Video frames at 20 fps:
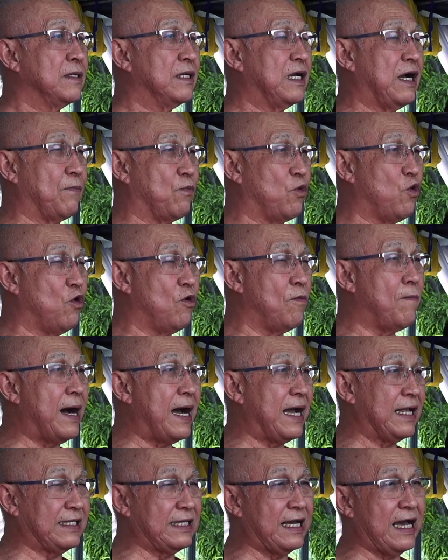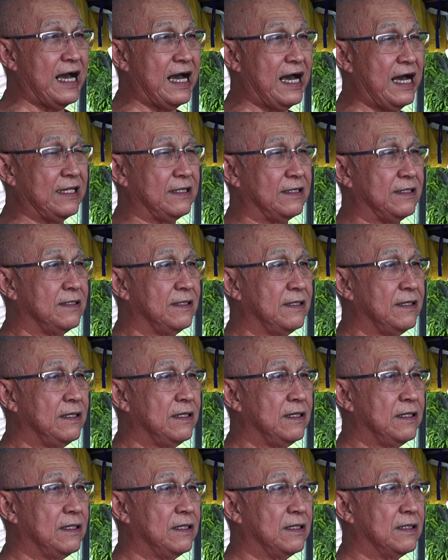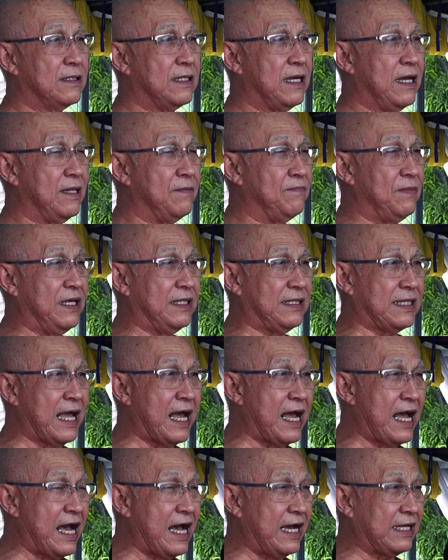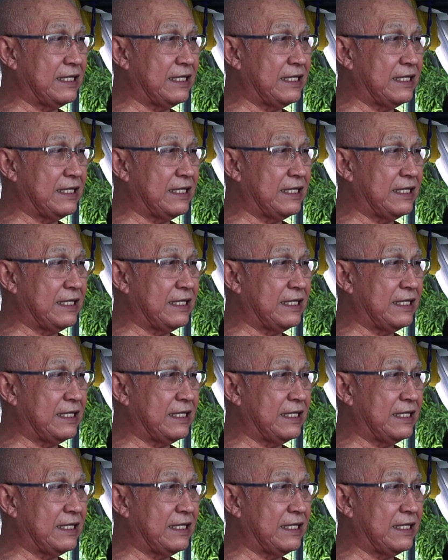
กับครูบาอาจารย์ท่านมีตา